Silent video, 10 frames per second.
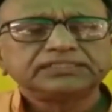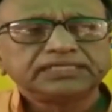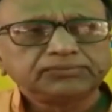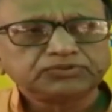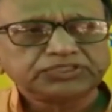
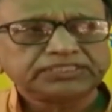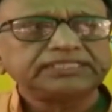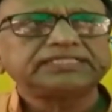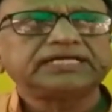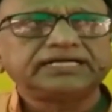এবং সেটা
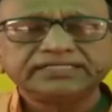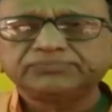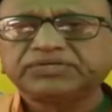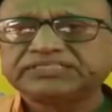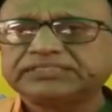যাতে হান্ড্রেড
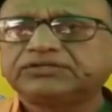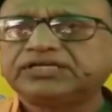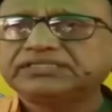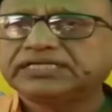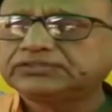পার্সেন্ট হয়
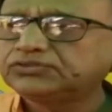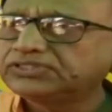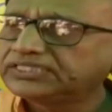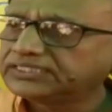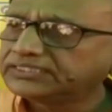তার
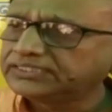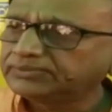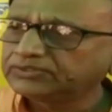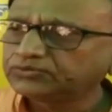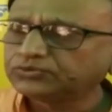জন্যে
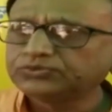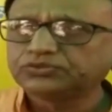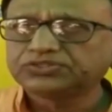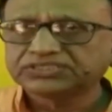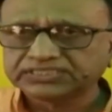নির্বাচন কমিশন
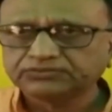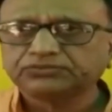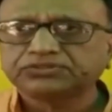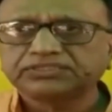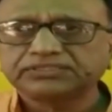চেষ্টা
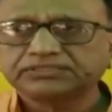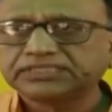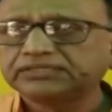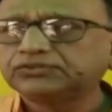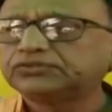করছে
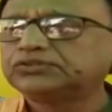স্থানীয়